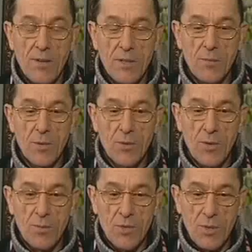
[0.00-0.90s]
В этом году
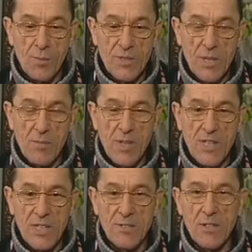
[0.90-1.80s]
немножко
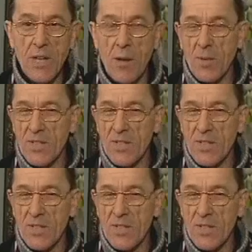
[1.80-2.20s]
позанимался цветами.